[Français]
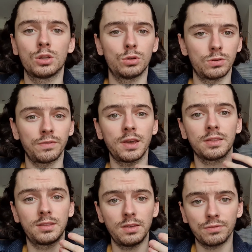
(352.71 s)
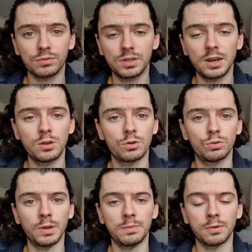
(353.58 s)
de se faire défoncer la gueule
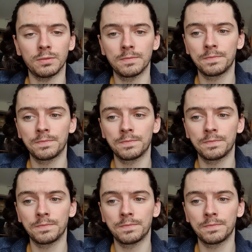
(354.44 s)
tout bêtement.